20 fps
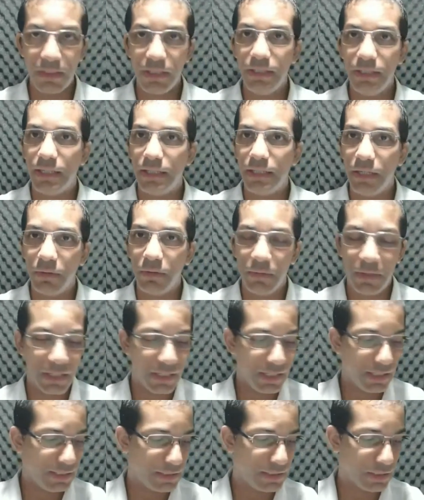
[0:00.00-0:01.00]
Entendeu?
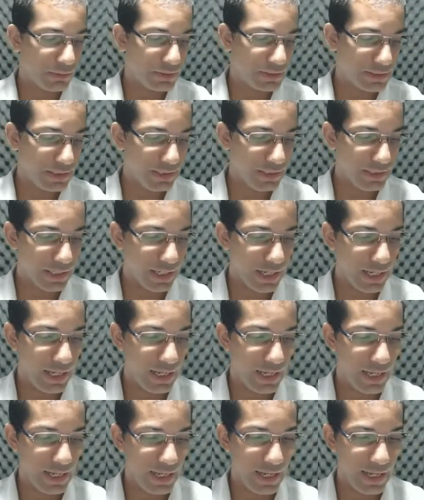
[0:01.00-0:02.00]
Então, assim,
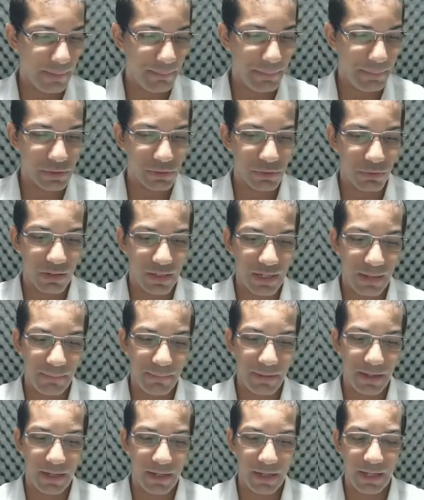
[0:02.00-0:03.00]
é, é, a pessoa
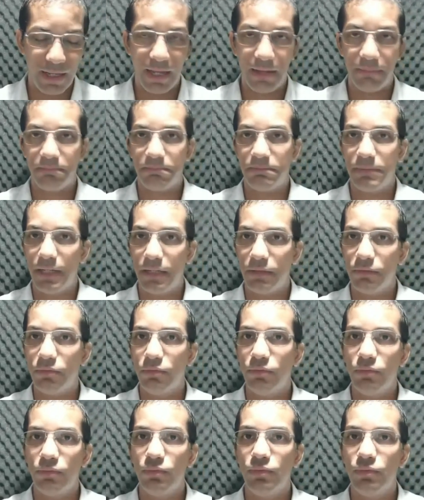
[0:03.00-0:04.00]
acaba é, tendo
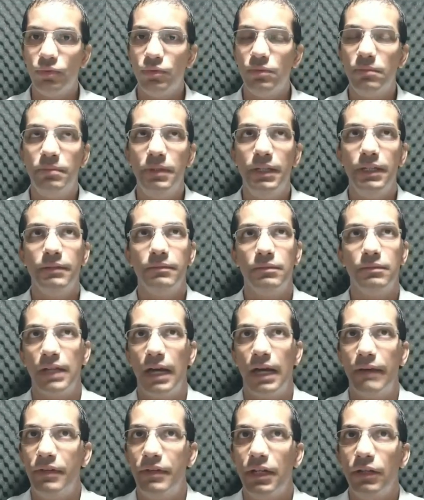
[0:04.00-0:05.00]
um, um zumbi,
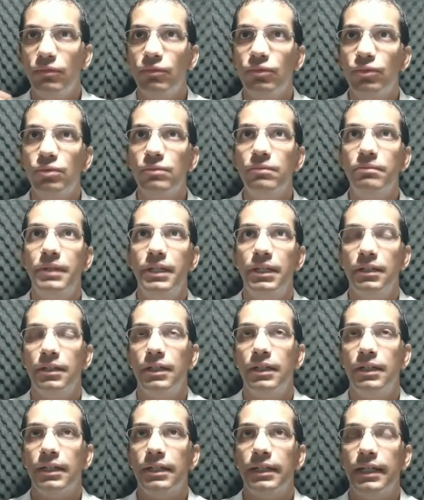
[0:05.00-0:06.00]
virando um zumbi,
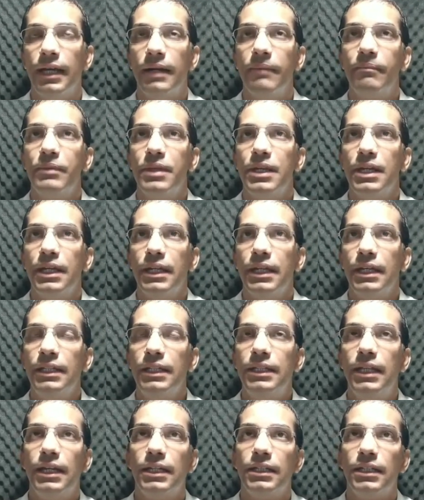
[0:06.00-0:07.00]
né?
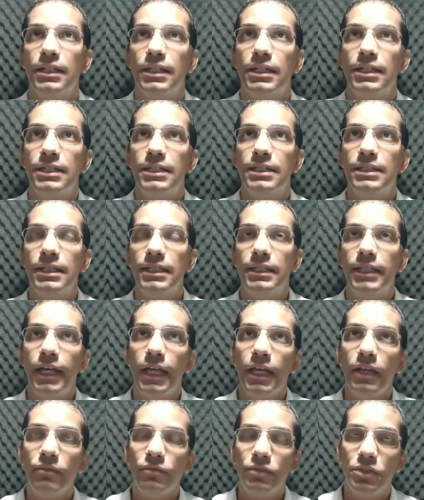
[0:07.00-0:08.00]
Entenda, se
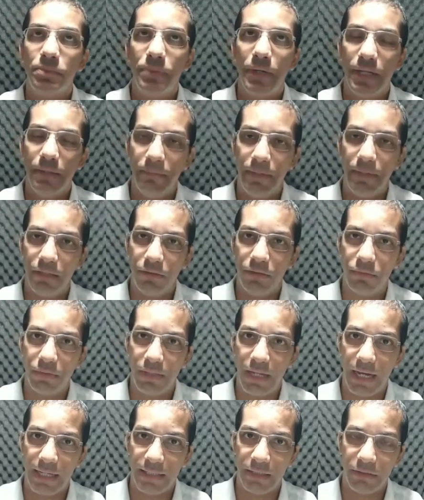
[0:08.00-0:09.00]
tem um experimento
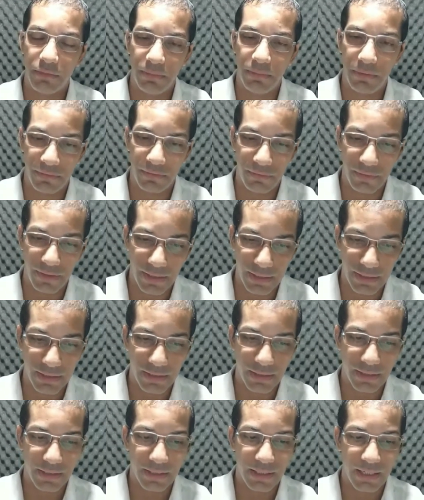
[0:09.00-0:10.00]
lá da dupla
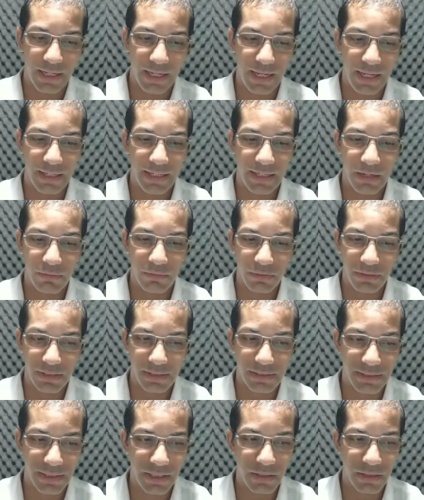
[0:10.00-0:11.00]
fenda é, que
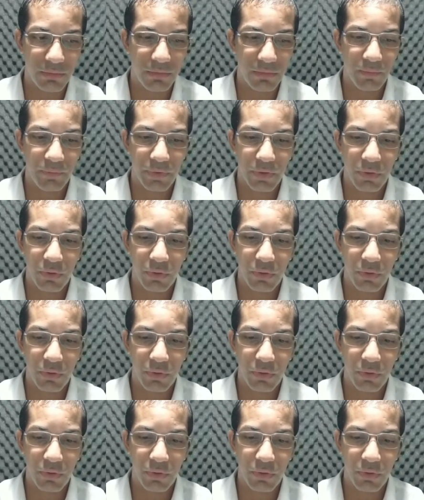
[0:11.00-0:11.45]
aconteceu